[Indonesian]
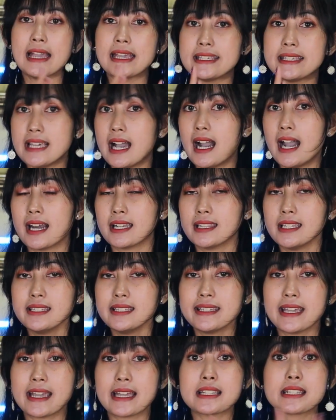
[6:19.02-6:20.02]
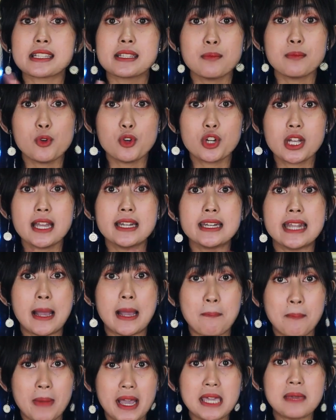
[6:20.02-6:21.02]
yang artinya semoga
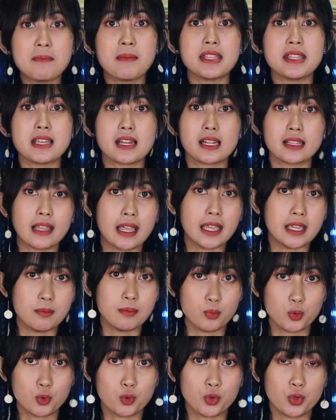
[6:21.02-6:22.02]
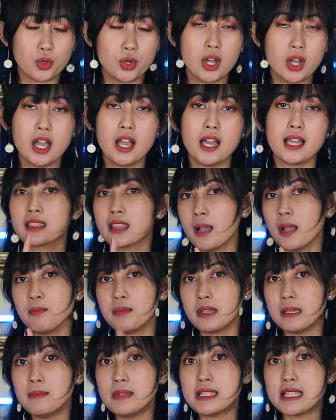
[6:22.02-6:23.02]
damai menyertaimu.
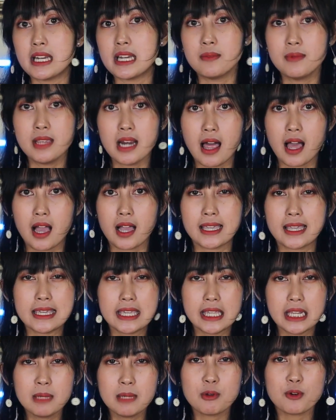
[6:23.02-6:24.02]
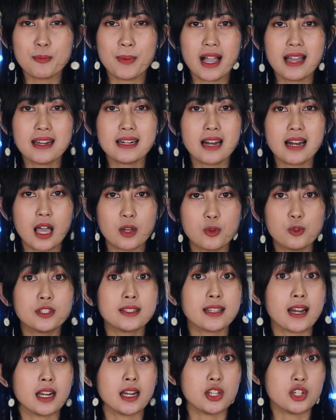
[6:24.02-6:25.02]
Tapi bisa dibilang ini merupakan lagu
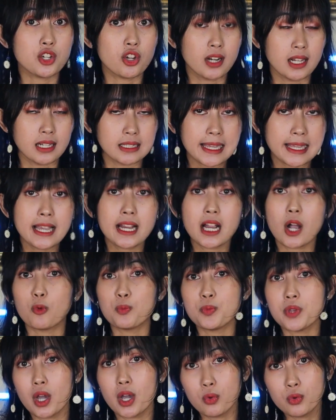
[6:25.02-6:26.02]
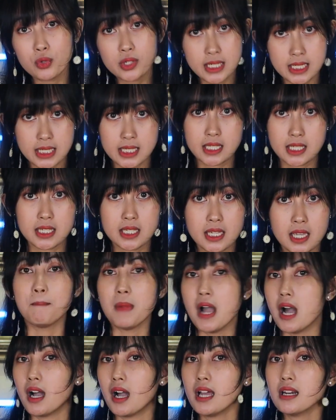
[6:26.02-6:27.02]
tradisionalnya kaum Yahudi.
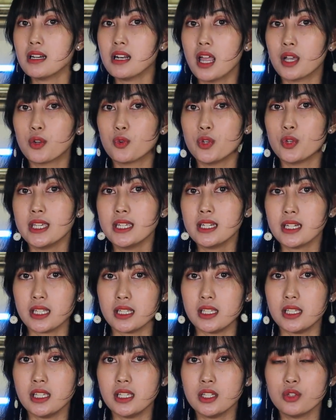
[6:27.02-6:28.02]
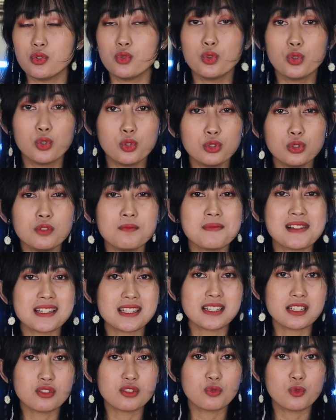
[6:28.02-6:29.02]
Bahkan lagu ini dulu tuh
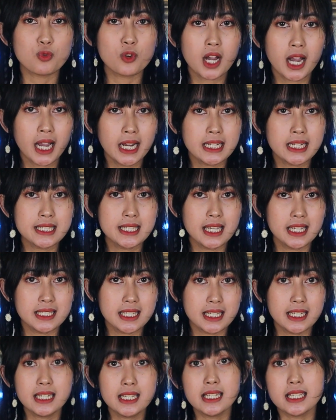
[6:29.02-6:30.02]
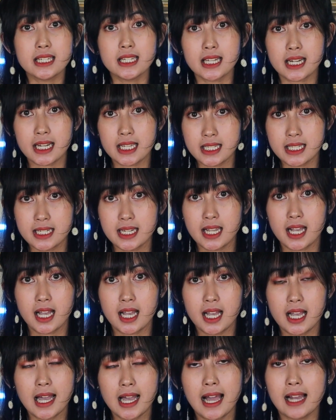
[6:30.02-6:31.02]
masih suka dinyanyiin di gereja
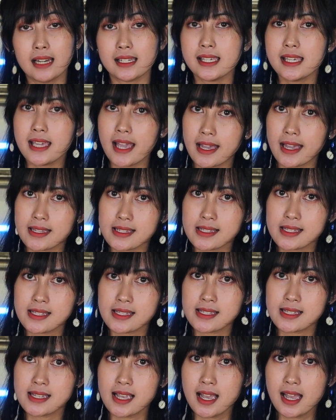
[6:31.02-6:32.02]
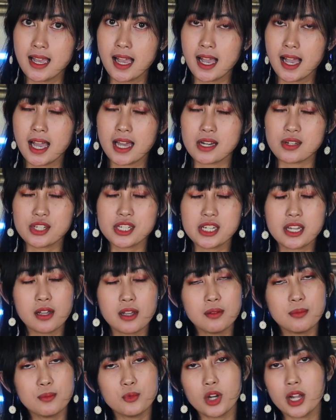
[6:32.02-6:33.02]
alias harusnya
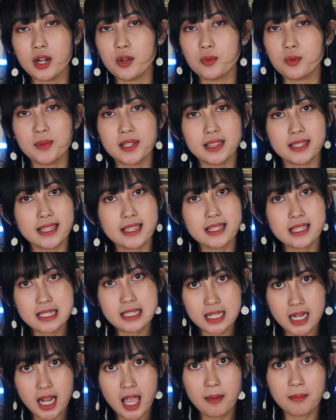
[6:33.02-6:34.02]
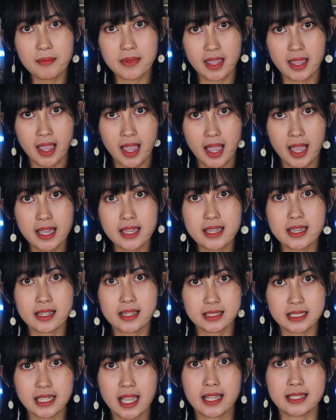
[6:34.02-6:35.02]
kan bukan umat Islam ya
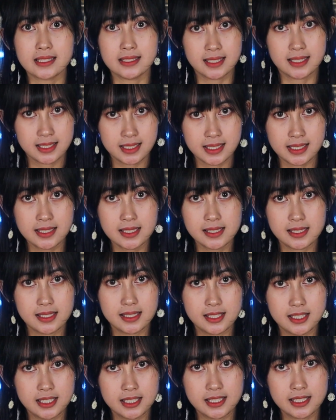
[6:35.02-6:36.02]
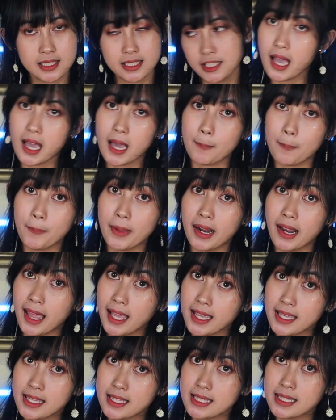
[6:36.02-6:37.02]
yang nyanyi
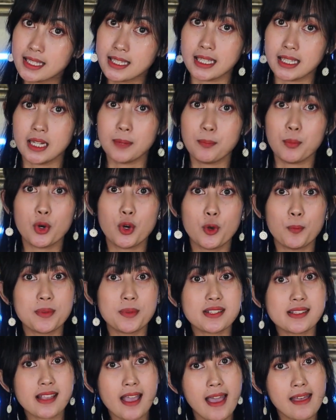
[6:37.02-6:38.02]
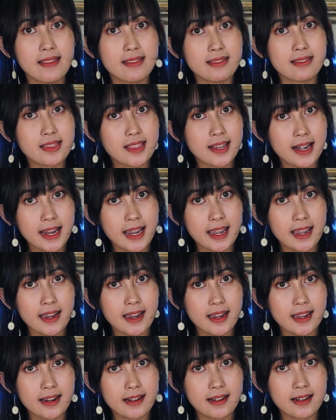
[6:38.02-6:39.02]
apalagi ini pondok
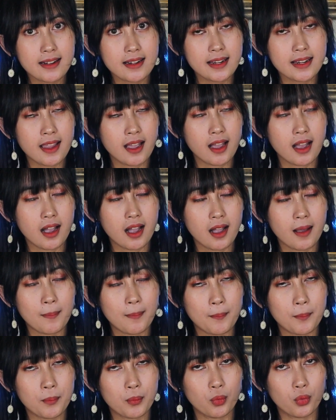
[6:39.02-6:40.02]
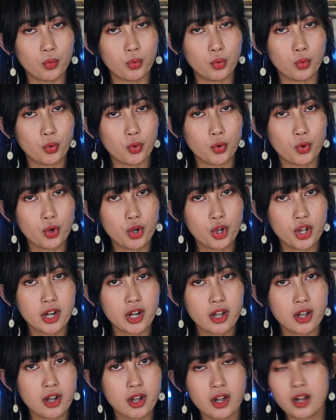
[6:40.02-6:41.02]
pesantren ya
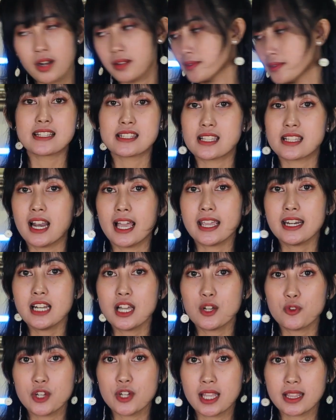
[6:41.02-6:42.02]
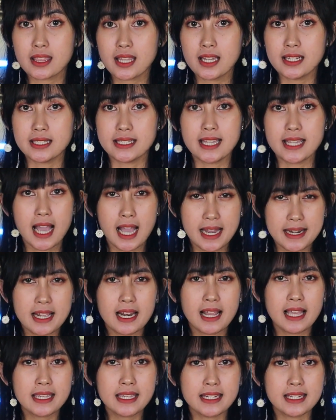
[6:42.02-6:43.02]
ampun selain lagu yang tadi
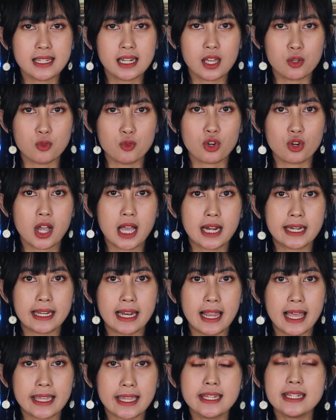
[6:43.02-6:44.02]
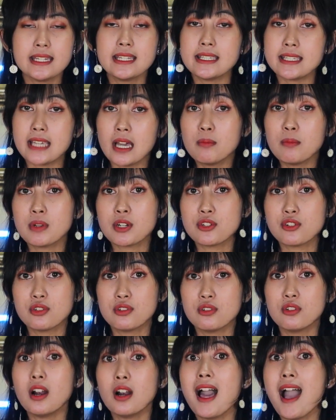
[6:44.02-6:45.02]
ada lagi nih lagu rohani lain yang
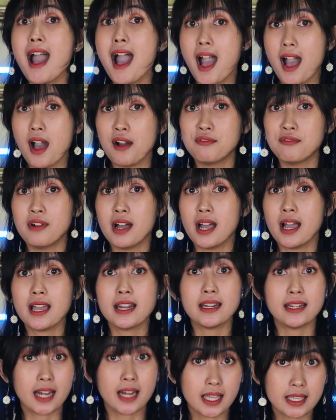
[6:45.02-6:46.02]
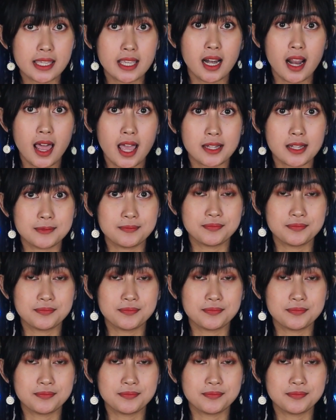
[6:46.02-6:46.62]
berjudul Hava Nagila